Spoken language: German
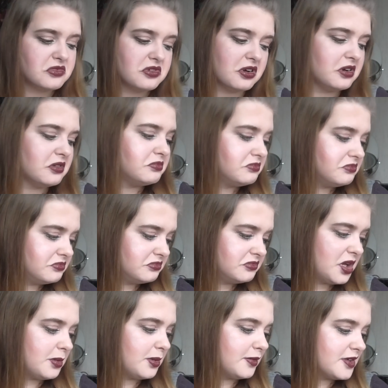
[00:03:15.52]
Ja,
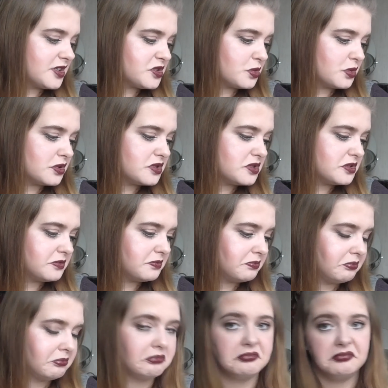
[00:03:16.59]
aber was soll's.
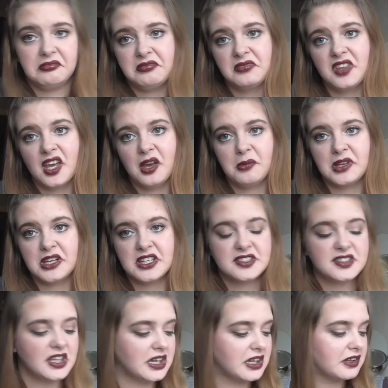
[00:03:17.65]
Kann man nichts
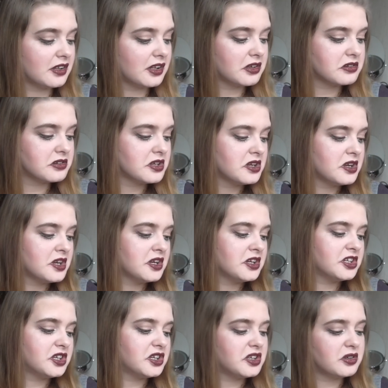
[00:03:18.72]
dran ändern.
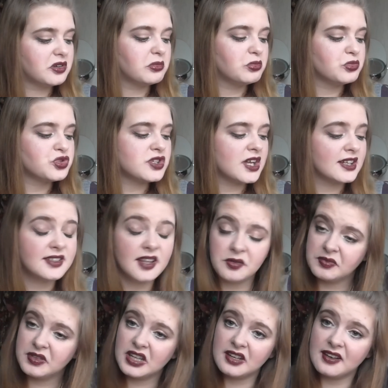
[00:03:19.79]
Ich muss halt
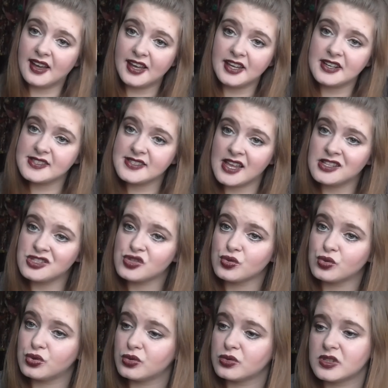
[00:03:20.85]
dann wieder nach einer Ersatz
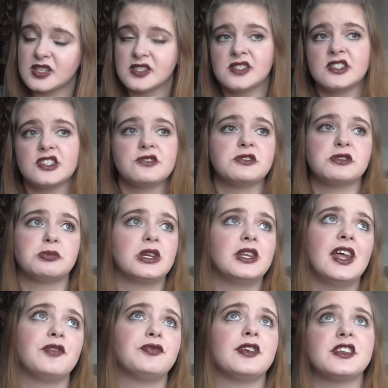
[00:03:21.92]
suchen und das ist das, was mich
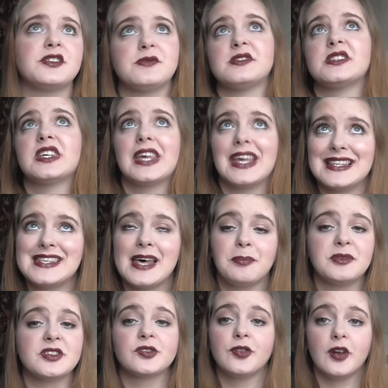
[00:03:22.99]
nervt, weil das, was ich jetzt habe,
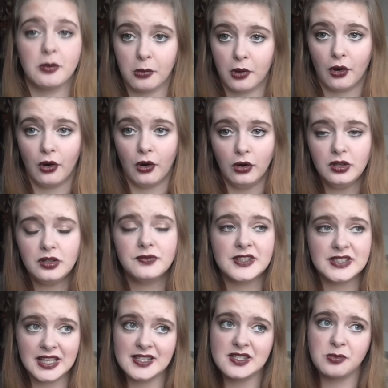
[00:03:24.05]
das gefällt mir auch,
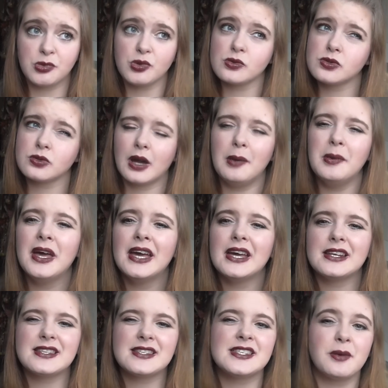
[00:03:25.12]
was ich jetzt in Benutzung habe.
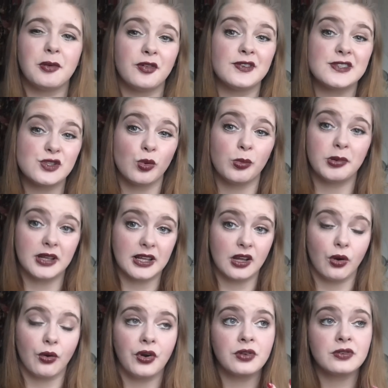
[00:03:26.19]
Das ist aber von Soap and
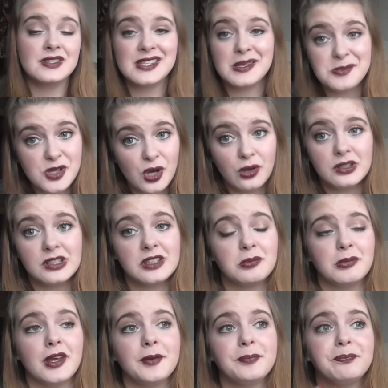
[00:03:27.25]
Glory und das gibt's auch nicht
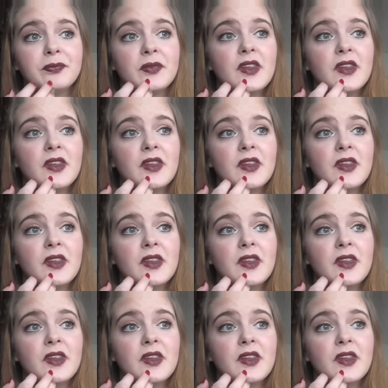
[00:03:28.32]
mehr.